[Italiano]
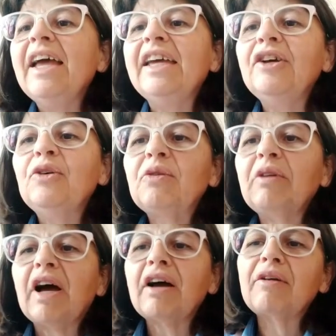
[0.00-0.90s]
in,
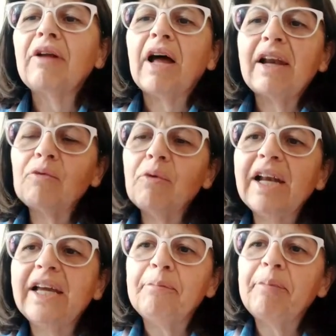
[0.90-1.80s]
al, al,
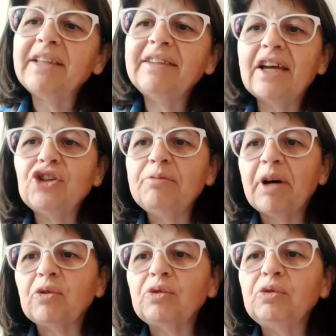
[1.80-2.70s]
quale
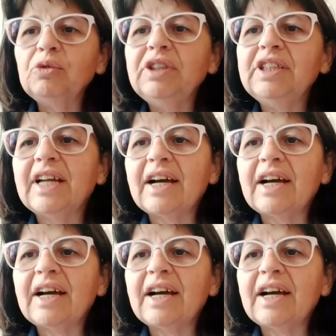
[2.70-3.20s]
partecipano tutti i